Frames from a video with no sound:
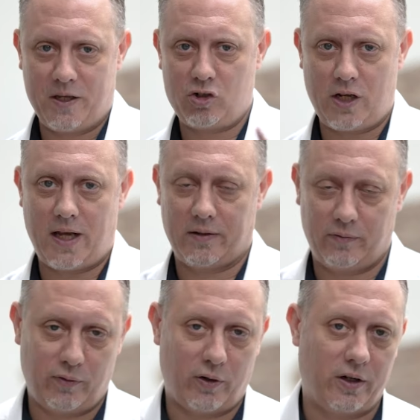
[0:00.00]
Der Staat
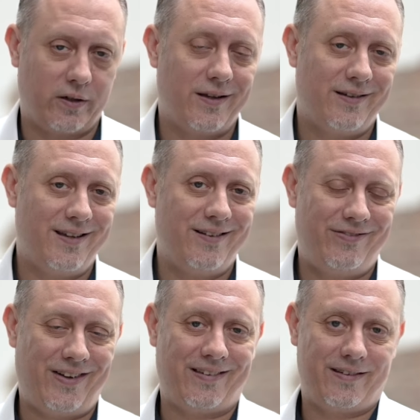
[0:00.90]
fördert
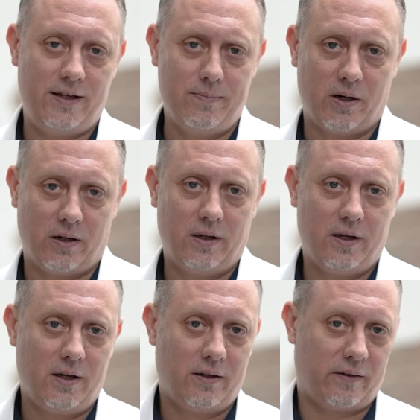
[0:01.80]
fast immer
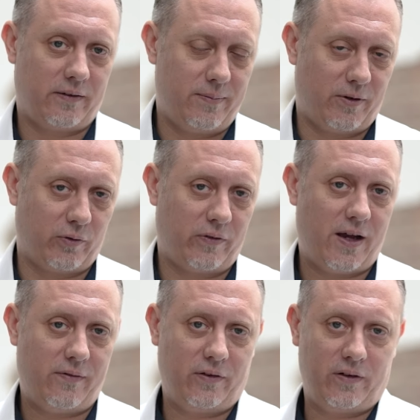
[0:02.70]
das Thema
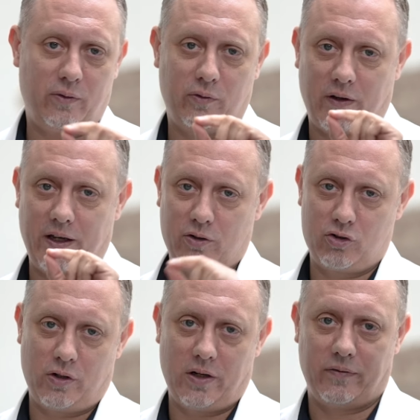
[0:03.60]
Sozialversicherungsfreiheit
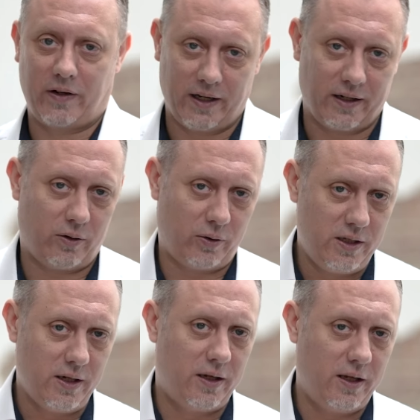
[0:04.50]
und Steuerfreiheit. Auch
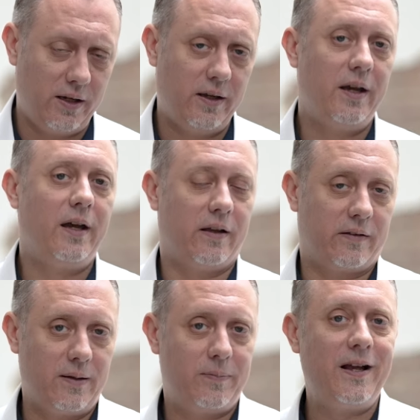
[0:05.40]
hier gilt,
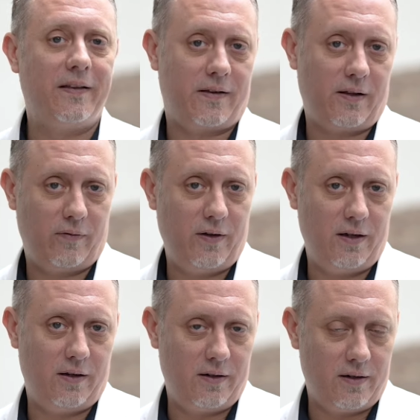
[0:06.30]
es gibt ganz, ganz
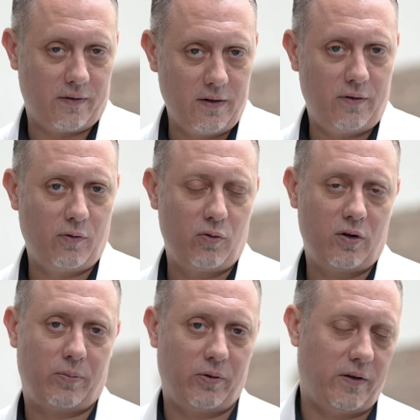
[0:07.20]
wenige, die das nicht zu
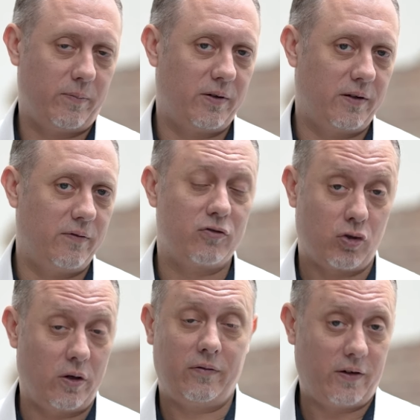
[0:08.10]
100% betrifft.
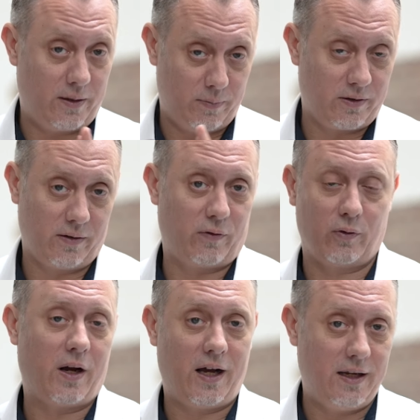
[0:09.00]
Steuerfreiheit betrifft
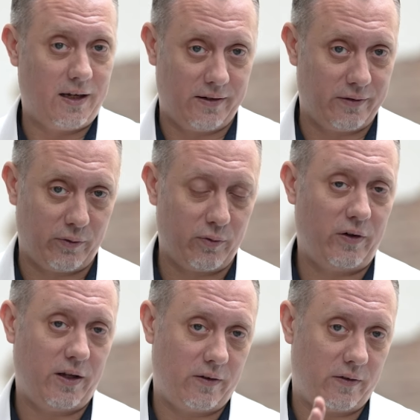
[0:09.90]
sogar alle. Also
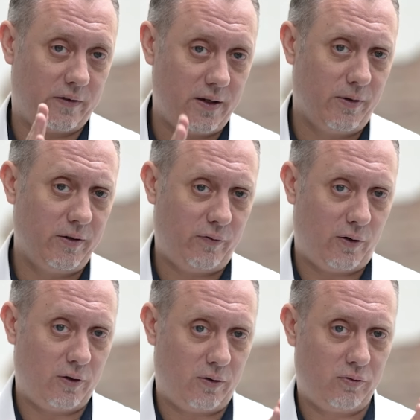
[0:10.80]
insofern es ist es immer eine
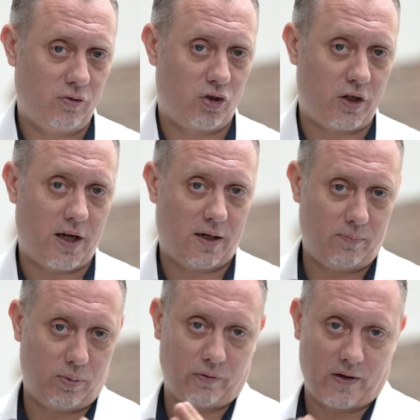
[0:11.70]
Förderung
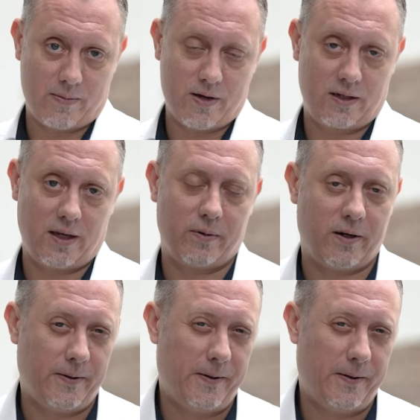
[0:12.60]
Staat plus Arbeitgeber.